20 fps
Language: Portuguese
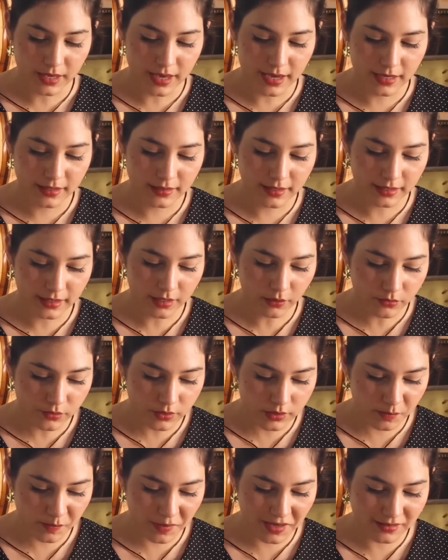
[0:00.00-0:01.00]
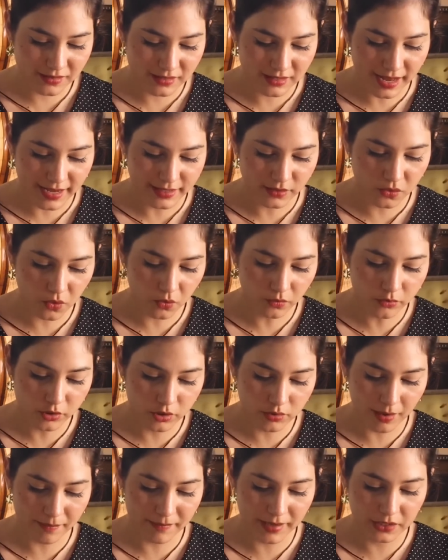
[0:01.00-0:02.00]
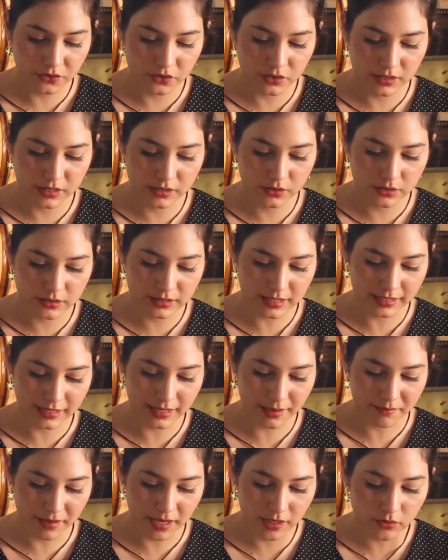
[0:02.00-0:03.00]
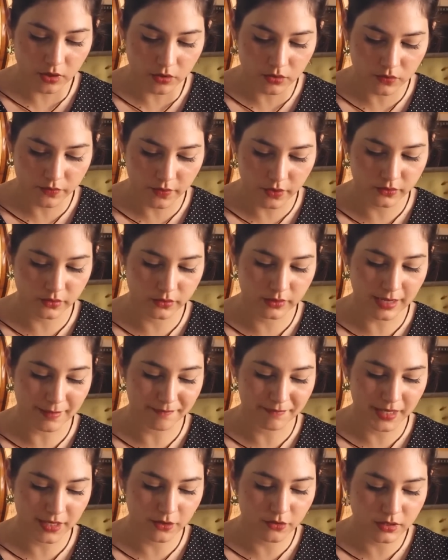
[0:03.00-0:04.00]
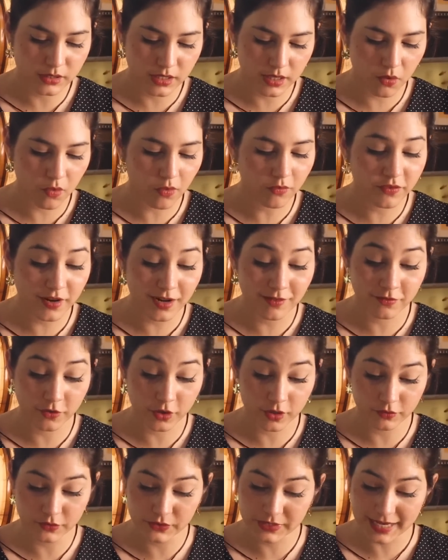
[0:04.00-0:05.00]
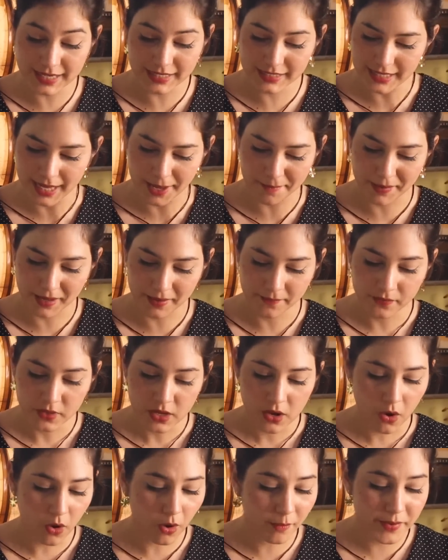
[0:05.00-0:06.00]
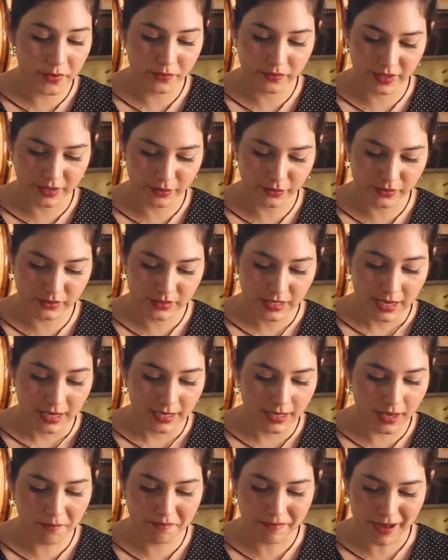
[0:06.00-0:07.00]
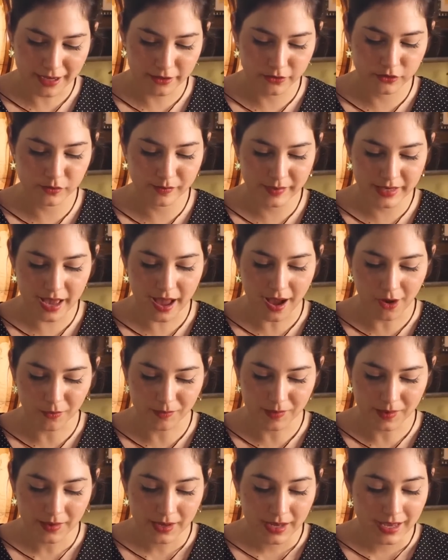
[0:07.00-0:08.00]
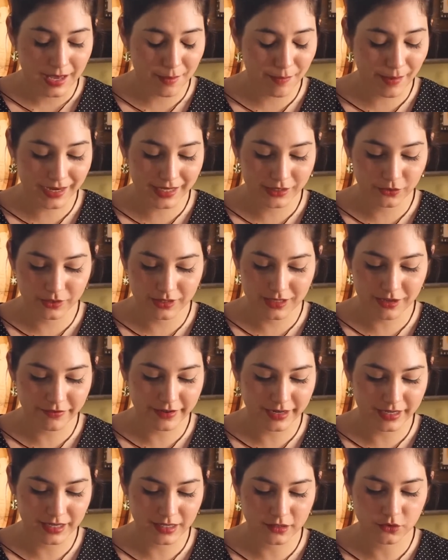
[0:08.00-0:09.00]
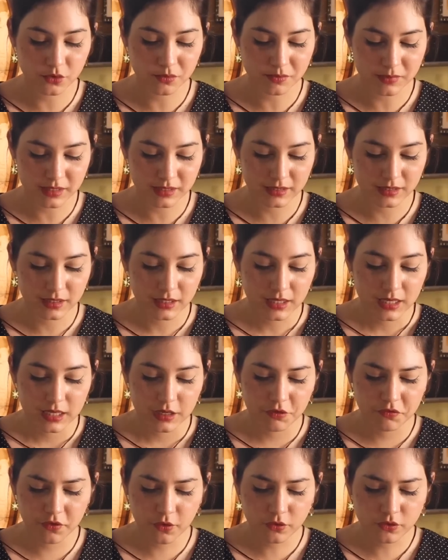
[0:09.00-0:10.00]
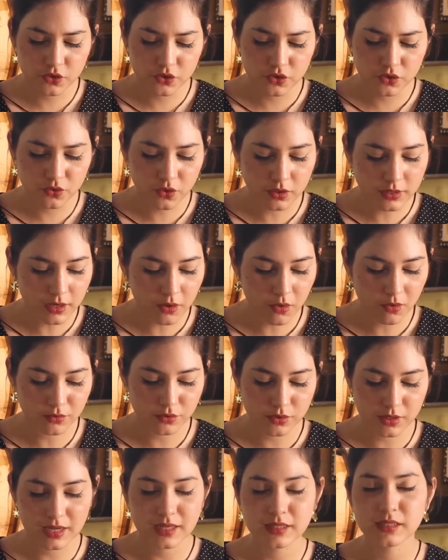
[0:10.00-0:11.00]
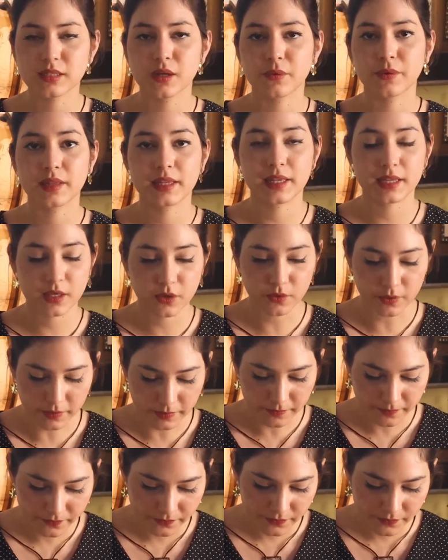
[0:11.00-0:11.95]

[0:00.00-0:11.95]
e ainda não dispensais continuamente neste sacramento aos vossos amigos que com fervor vos recebem? Ó meu Deus e amparo de minha alma, reparador da fraqueza humana e fonte de toda consolação interior.